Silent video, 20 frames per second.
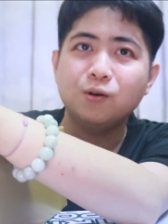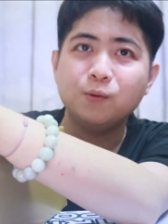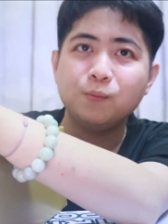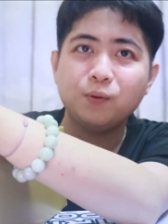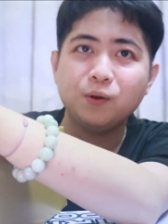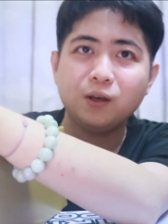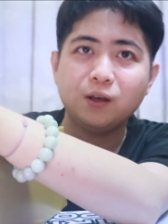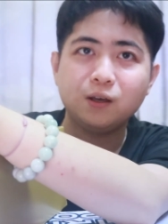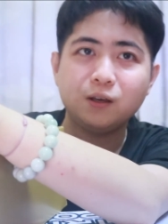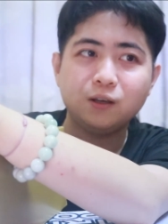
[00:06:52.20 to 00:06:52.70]

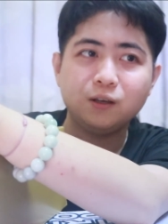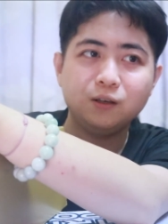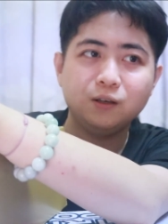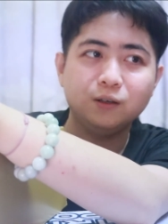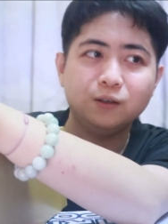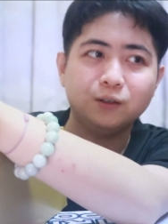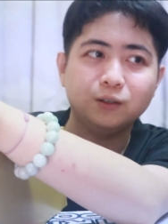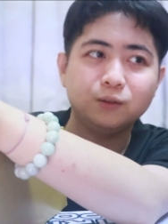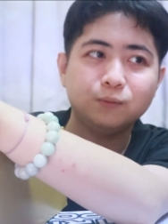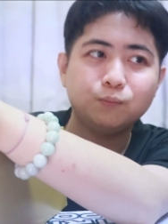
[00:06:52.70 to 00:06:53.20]
不
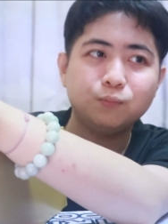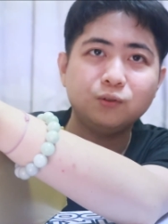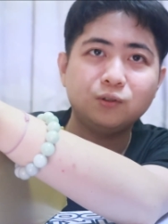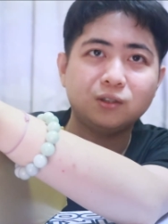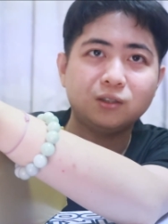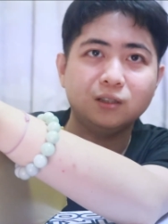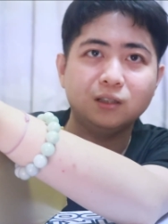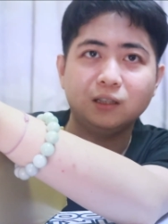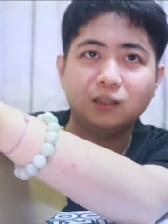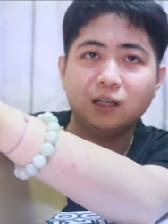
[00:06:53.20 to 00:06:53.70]
会不
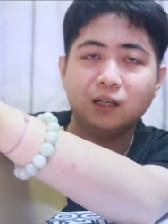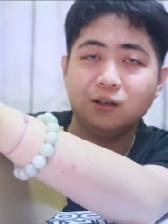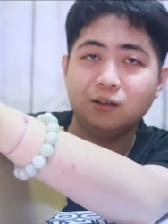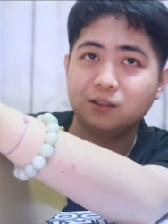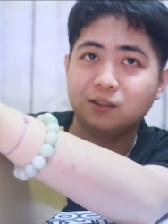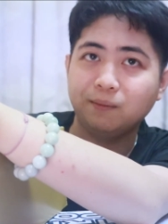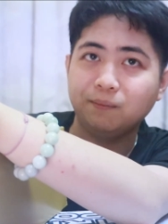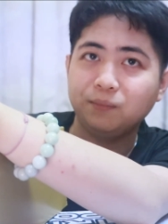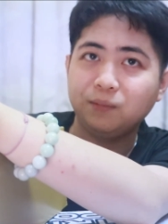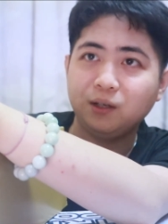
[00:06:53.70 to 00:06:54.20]
值得
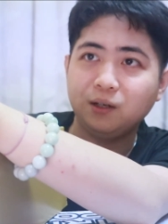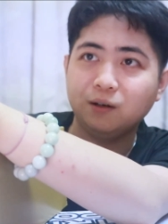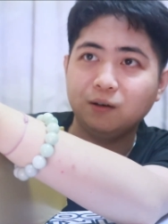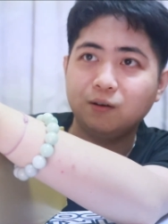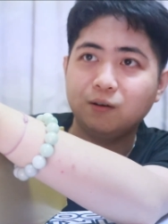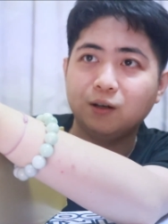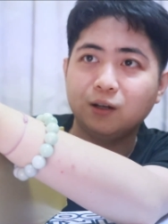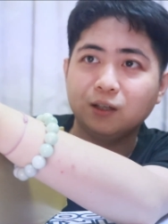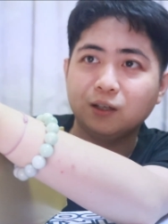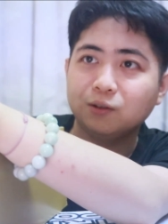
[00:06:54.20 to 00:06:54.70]
商定的
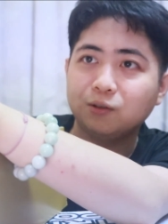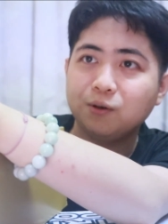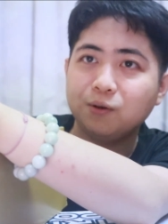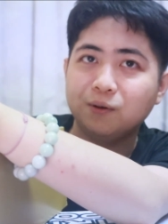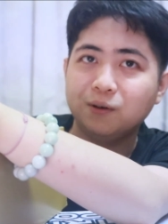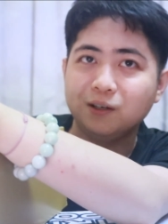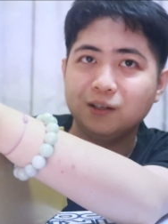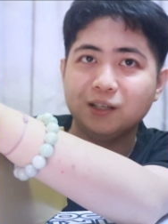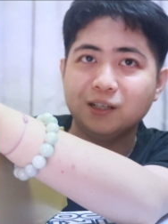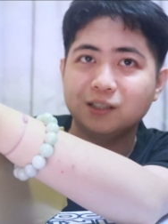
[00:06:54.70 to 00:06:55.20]
话，对
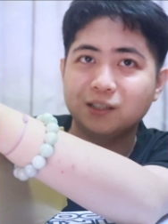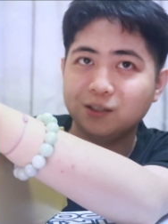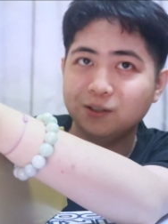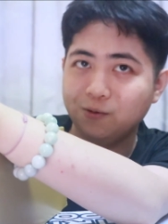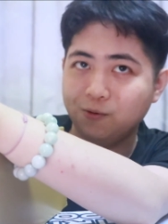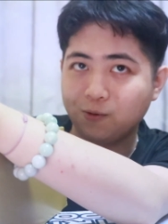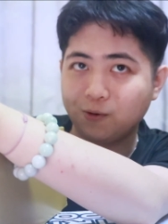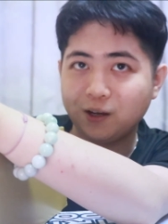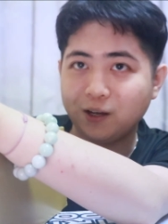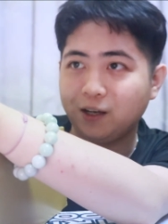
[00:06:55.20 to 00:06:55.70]
我而言是
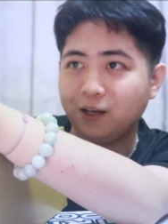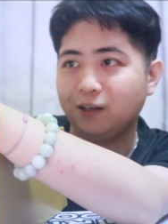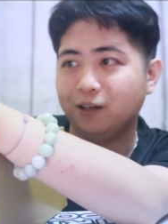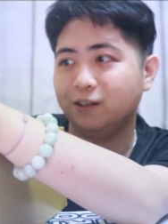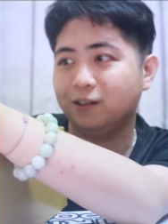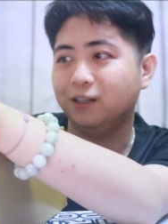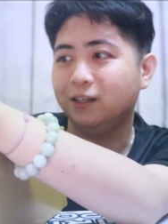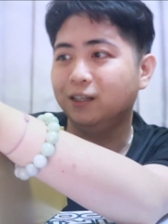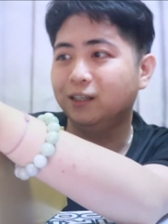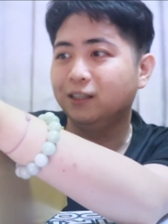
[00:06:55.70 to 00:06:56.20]
OK 的，
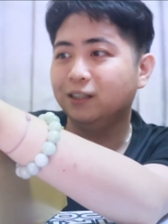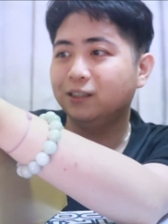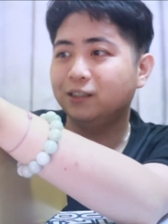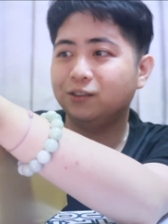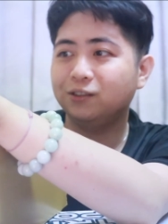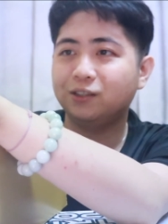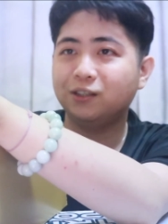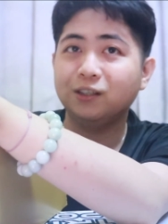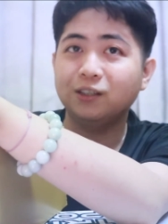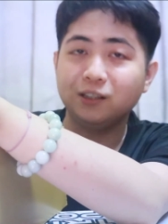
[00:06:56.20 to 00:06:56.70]

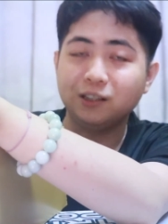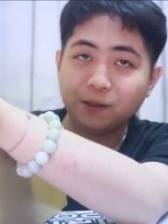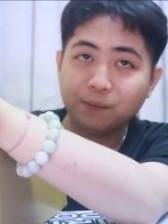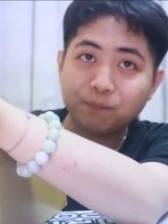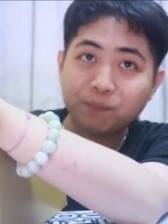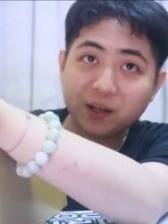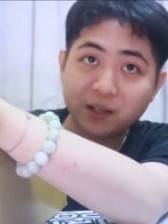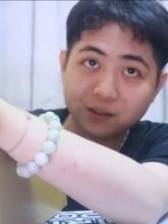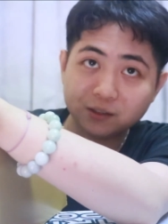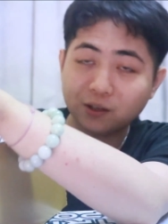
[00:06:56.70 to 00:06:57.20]
就是
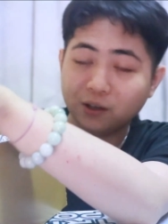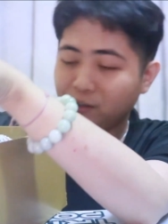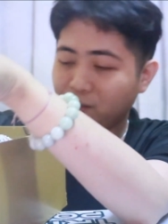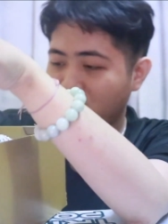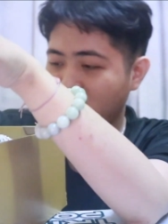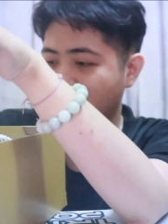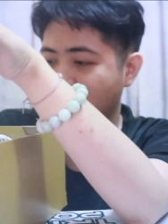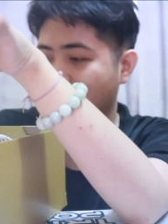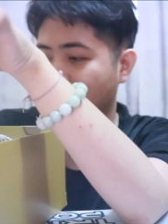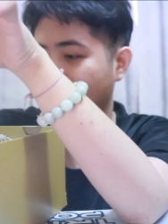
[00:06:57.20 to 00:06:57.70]
depends
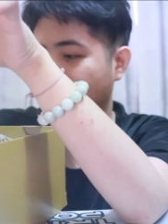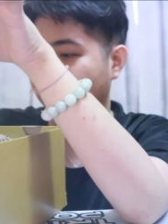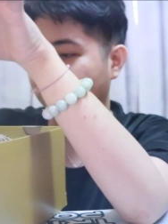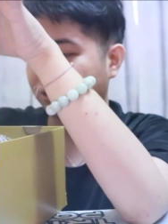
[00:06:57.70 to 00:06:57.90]
你要的是